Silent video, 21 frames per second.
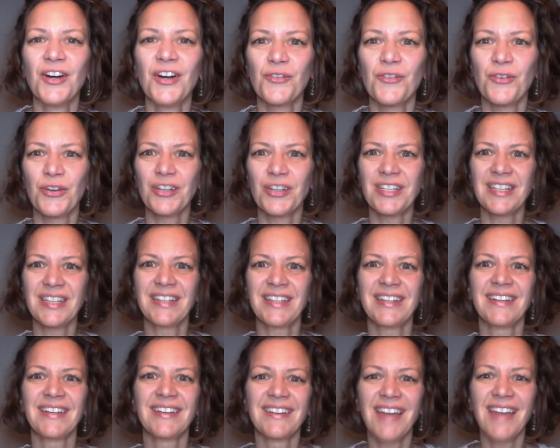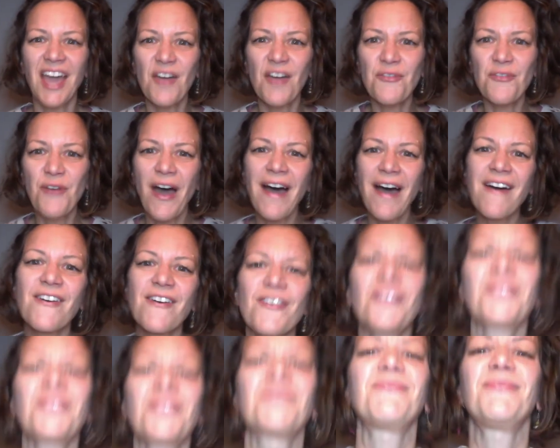von den
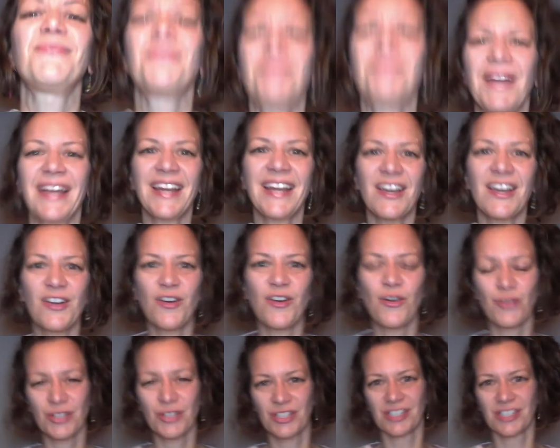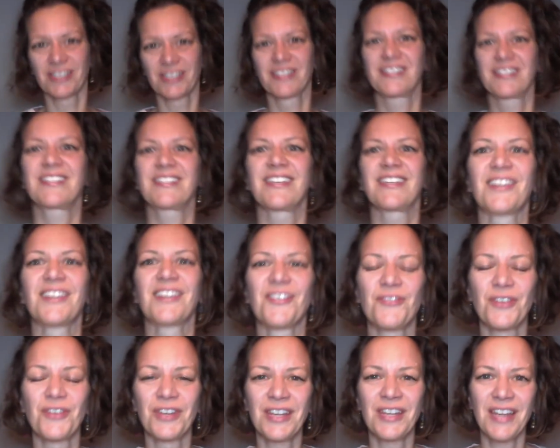Erfahrungen meiner Coaches,
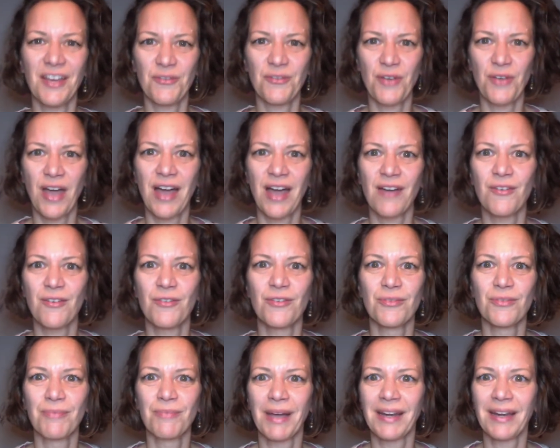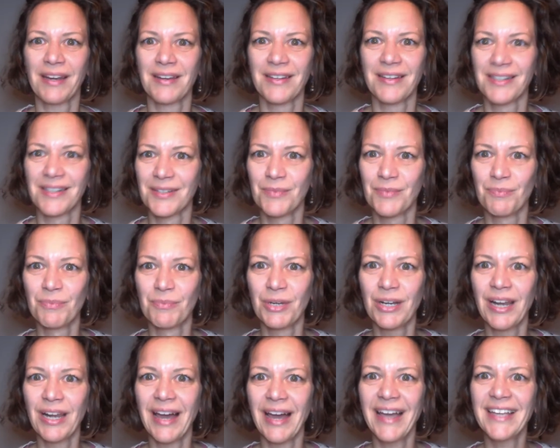äh, von den Erfahrungen meiner
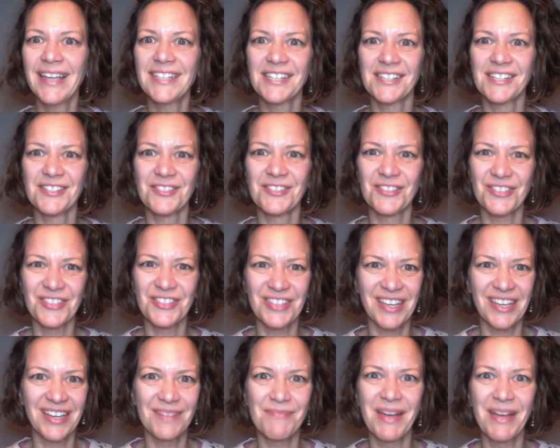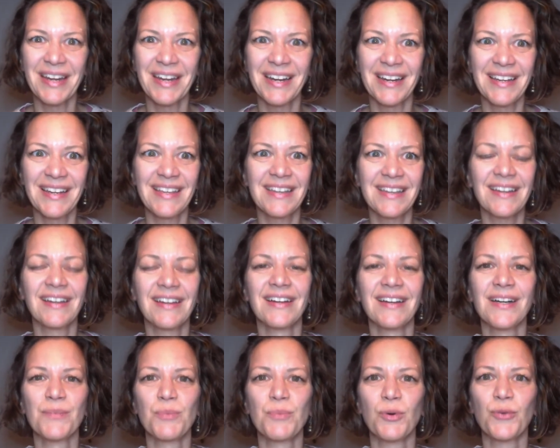Begleiter sozusagen, meiner
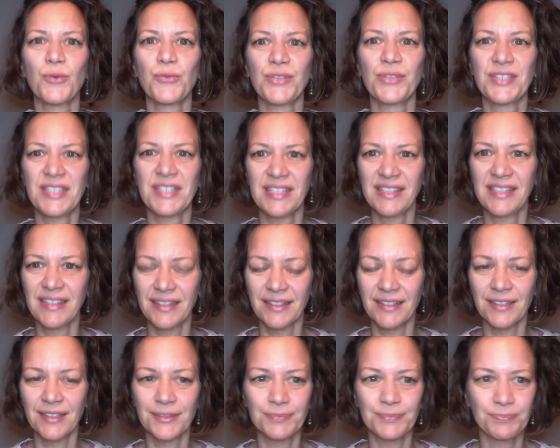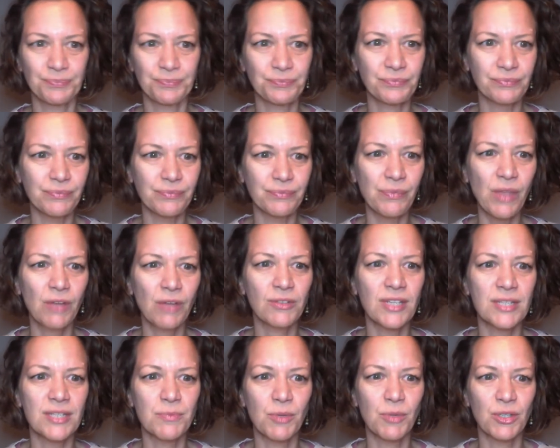Lehrer profitiere.
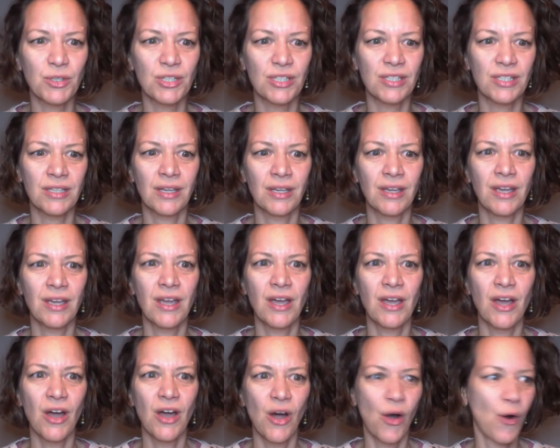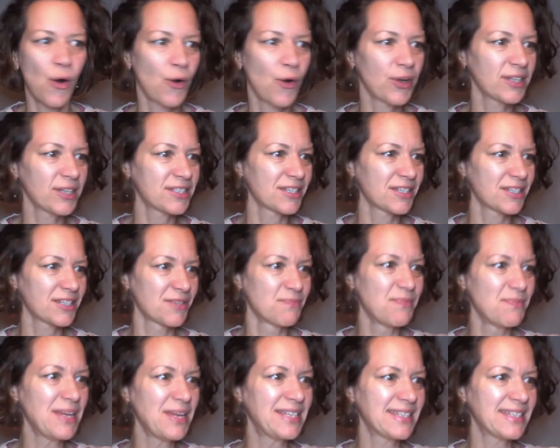Und das möchte ich heute
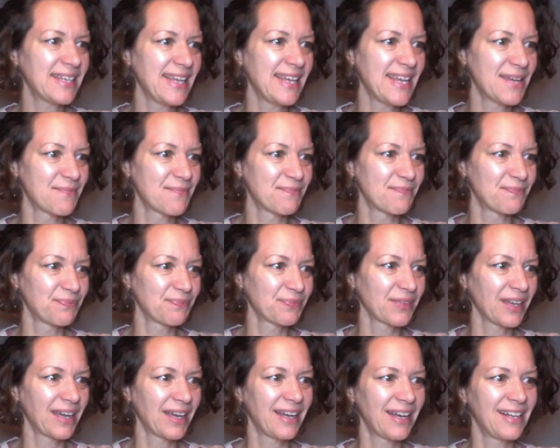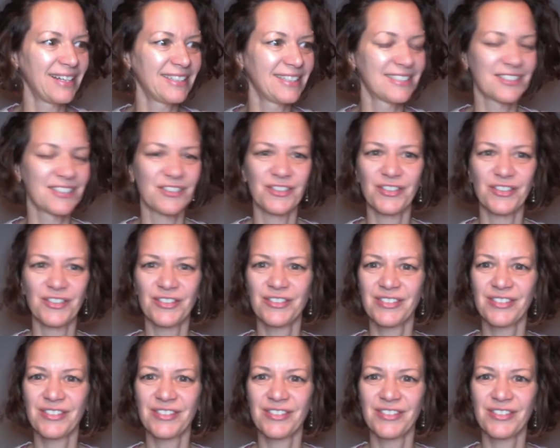mitgeben. Also,